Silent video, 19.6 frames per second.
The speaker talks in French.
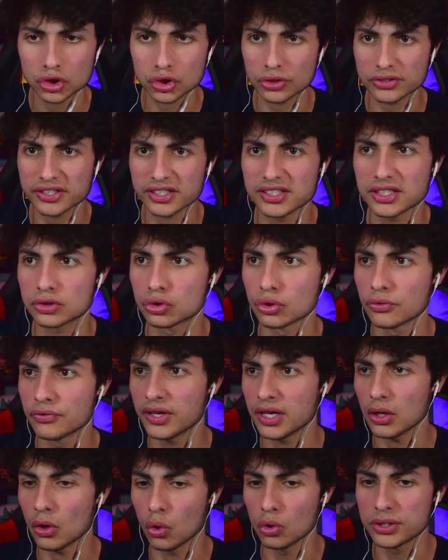Je suis en train d'être
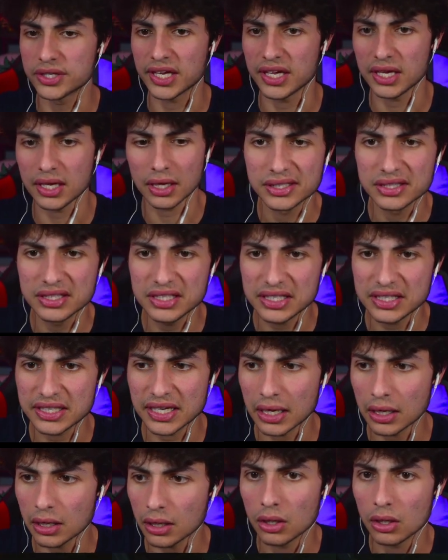sauvé. Ok,
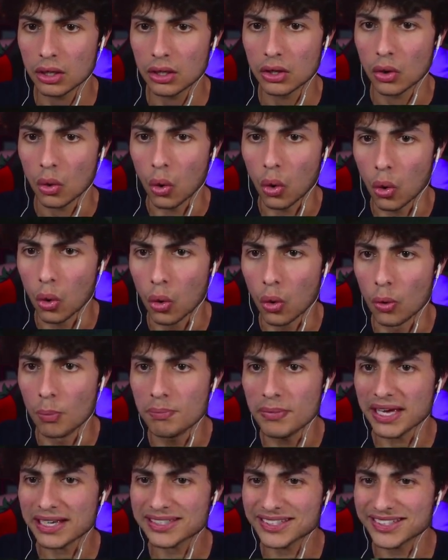nickel. Oh,
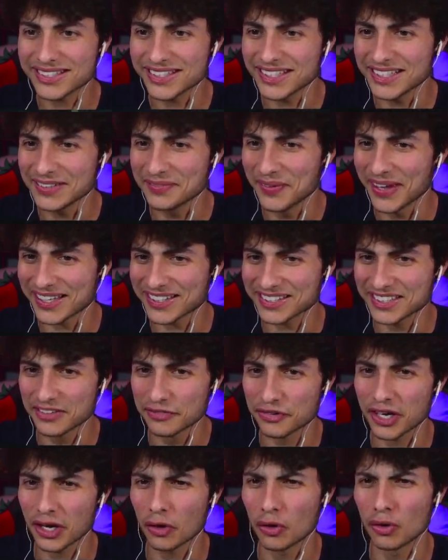merci, merci
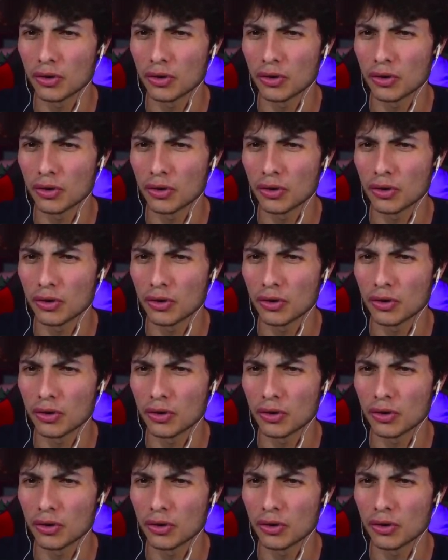frérot.